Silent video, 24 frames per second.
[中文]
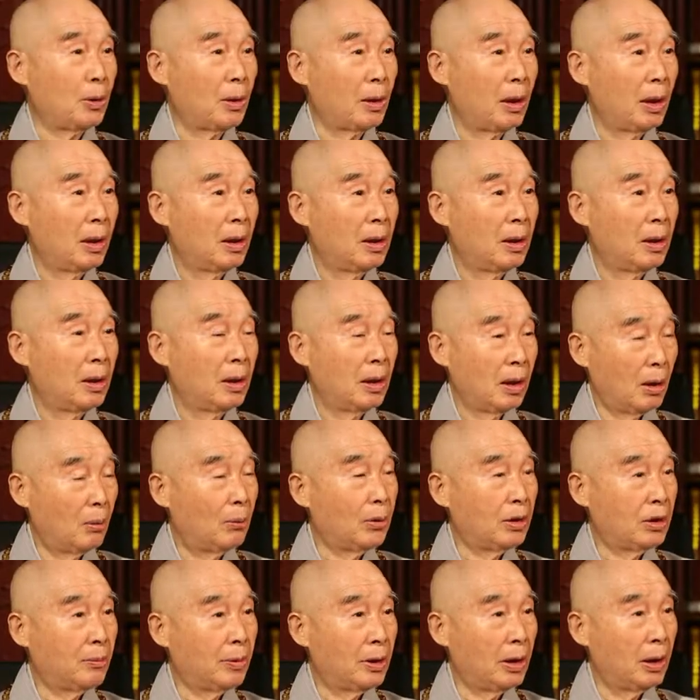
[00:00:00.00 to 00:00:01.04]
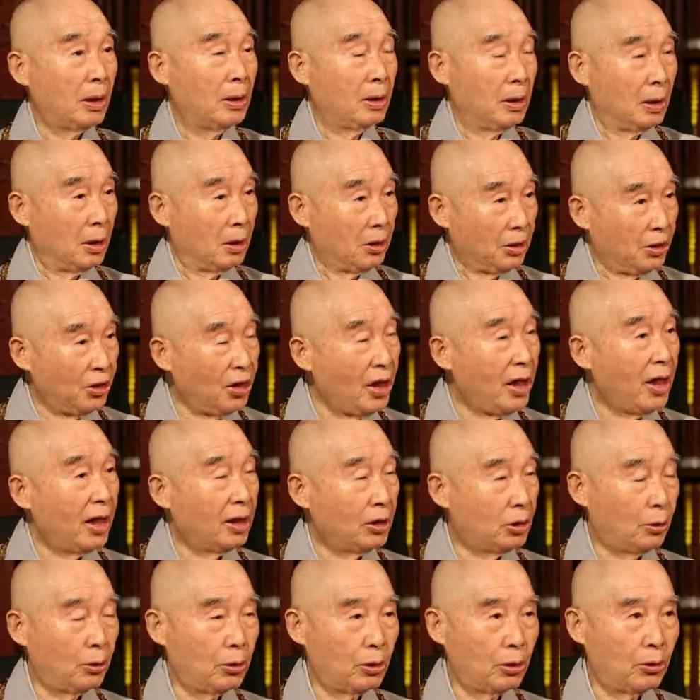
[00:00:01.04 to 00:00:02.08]
不说啊？为什么呢？
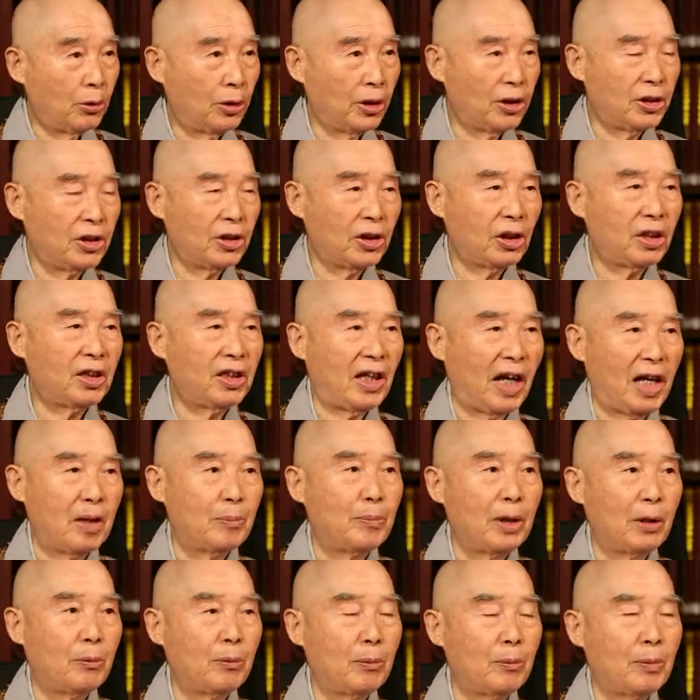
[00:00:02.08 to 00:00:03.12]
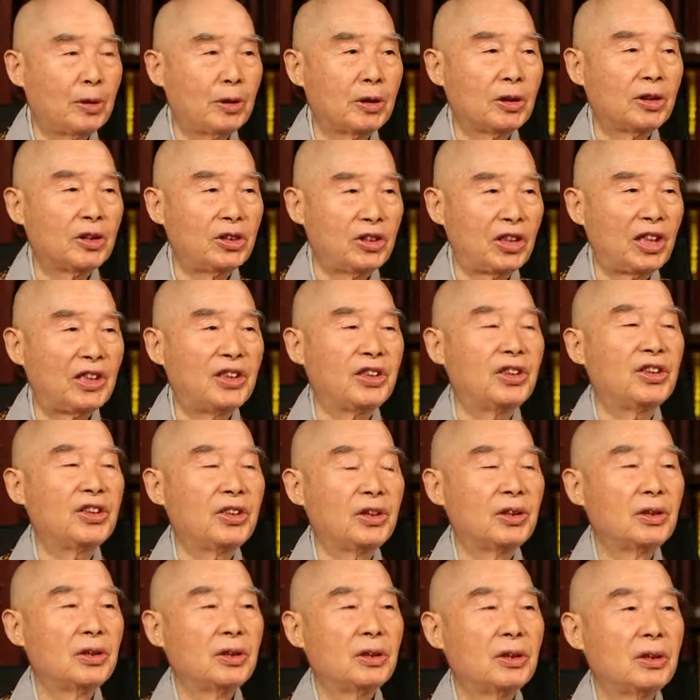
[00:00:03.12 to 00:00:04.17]
念头可以改变我们身
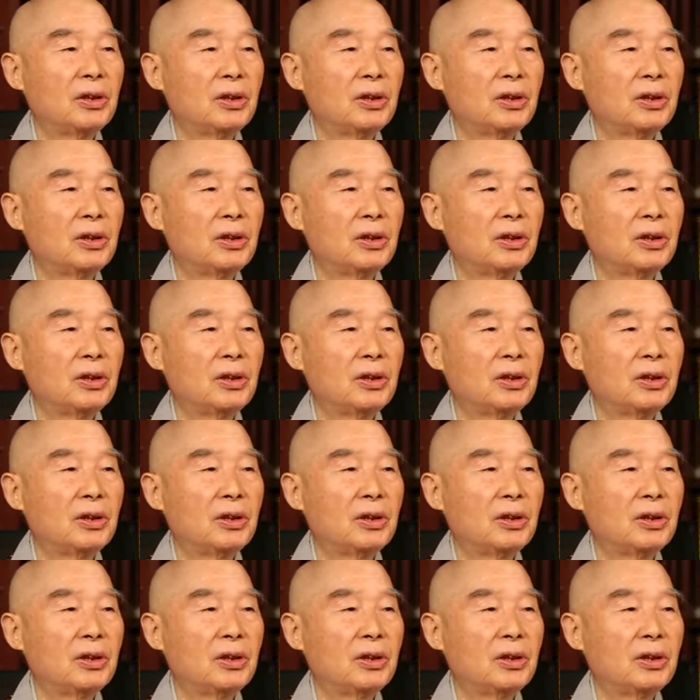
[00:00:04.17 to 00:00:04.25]
体。